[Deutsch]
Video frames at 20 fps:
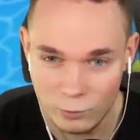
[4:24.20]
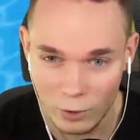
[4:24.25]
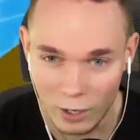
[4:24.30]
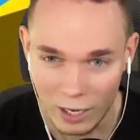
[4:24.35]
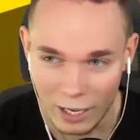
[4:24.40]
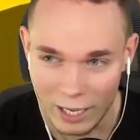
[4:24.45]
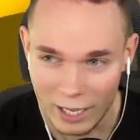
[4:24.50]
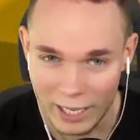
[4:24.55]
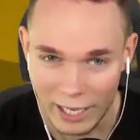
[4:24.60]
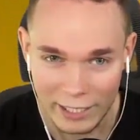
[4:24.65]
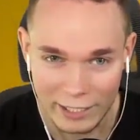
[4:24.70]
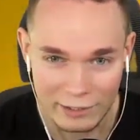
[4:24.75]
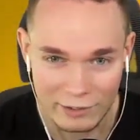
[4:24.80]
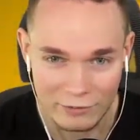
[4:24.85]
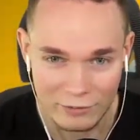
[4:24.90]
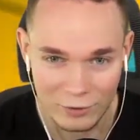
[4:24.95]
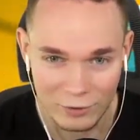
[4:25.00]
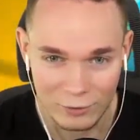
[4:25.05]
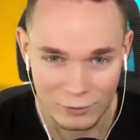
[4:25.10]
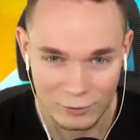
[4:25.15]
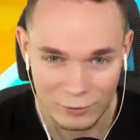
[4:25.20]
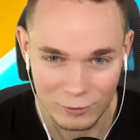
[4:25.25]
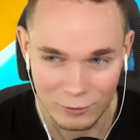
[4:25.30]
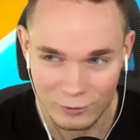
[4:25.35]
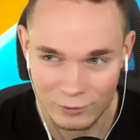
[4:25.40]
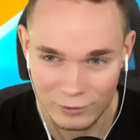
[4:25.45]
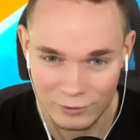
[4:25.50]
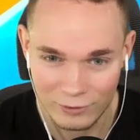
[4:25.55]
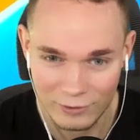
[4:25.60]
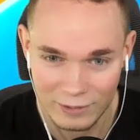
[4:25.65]
nur eine
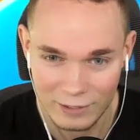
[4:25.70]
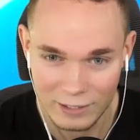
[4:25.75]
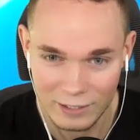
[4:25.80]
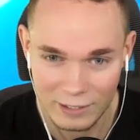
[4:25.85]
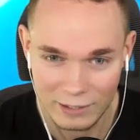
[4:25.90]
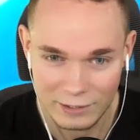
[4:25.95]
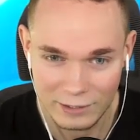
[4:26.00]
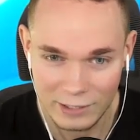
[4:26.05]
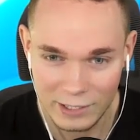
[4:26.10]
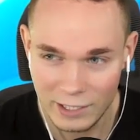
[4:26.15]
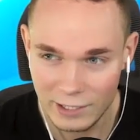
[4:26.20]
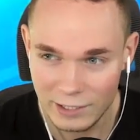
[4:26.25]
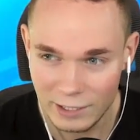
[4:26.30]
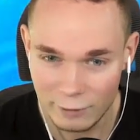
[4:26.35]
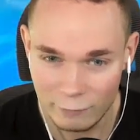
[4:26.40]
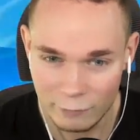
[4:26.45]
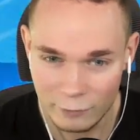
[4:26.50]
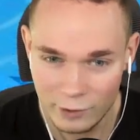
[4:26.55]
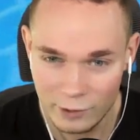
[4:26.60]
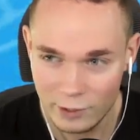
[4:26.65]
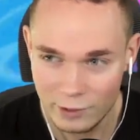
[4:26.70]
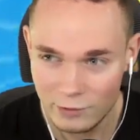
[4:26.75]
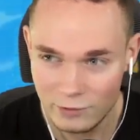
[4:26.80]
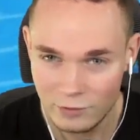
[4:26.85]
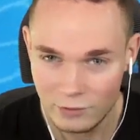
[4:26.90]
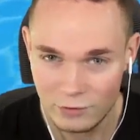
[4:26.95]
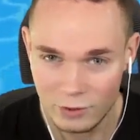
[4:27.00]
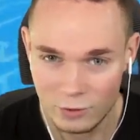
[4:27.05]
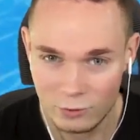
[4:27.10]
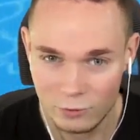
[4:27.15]
Sauglocke. Jeder will hier
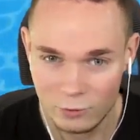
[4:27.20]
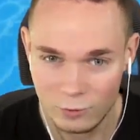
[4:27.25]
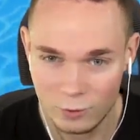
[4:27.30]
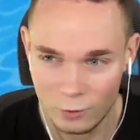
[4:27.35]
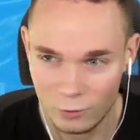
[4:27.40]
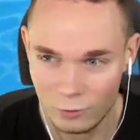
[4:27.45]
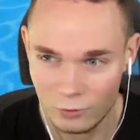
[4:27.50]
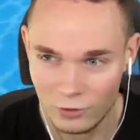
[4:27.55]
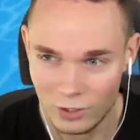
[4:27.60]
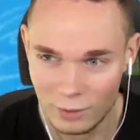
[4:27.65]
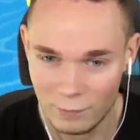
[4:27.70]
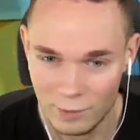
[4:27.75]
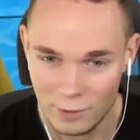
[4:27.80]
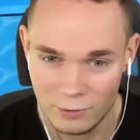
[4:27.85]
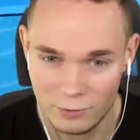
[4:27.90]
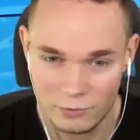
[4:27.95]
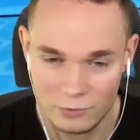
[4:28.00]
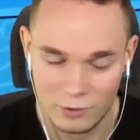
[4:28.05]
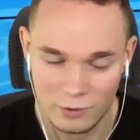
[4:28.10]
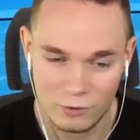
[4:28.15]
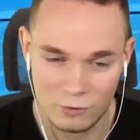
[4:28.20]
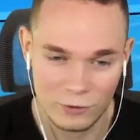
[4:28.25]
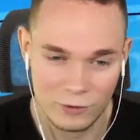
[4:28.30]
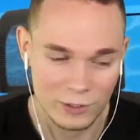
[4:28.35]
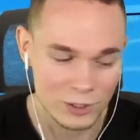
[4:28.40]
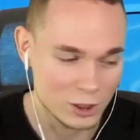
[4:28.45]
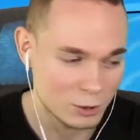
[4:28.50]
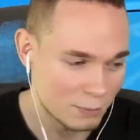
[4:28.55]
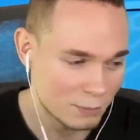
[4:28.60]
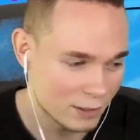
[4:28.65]
diese Sauglocken sammeln und
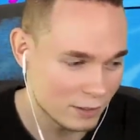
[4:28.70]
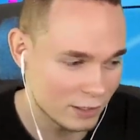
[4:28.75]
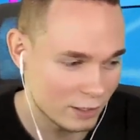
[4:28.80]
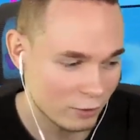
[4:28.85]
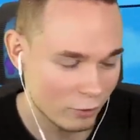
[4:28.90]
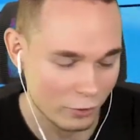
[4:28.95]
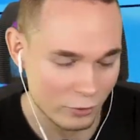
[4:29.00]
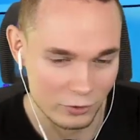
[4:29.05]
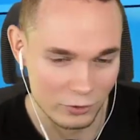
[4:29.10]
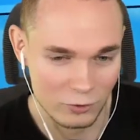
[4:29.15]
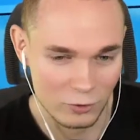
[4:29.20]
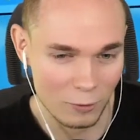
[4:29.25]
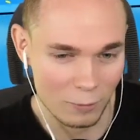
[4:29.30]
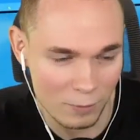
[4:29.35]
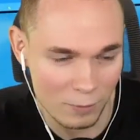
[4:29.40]
deswegen spielen die Leute